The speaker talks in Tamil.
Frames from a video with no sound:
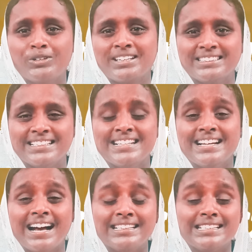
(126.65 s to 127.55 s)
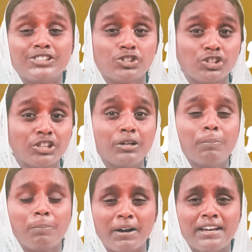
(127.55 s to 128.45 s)
கொண்டிருந்த அந்த சிறு
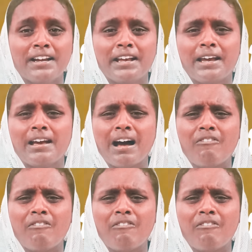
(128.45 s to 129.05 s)
பையனை